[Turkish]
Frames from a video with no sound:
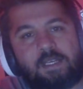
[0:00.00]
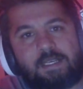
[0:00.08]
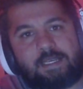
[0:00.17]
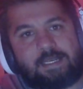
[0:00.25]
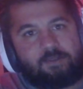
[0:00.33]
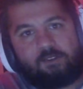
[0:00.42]

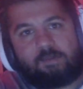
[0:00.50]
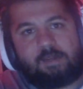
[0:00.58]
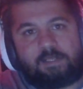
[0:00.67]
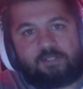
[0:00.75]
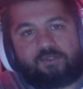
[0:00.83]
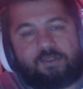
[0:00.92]
Hani normal
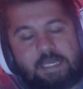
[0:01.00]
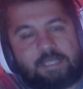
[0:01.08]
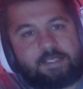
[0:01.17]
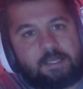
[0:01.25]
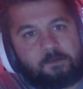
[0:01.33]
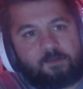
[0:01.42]
Bitcoin,
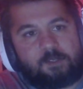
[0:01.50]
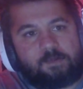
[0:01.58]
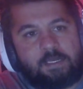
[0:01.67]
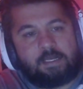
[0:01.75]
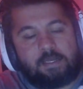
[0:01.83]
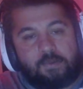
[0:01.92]
Ethereum gibi
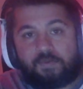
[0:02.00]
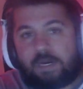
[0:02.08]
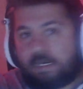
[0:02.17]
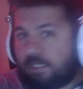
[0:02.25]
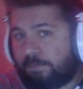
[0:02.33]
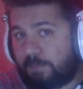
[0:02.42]

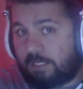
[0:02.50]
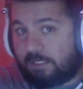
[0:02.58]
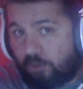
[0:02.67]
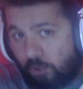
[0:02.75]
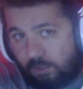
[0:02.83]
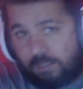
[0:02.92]
farklı bir
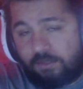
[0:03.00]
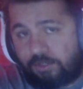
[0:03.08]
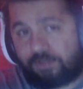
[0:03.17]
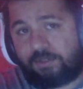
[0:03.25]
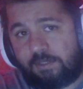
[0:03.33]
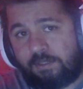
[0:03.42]
token
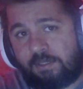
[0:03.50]
düşünün.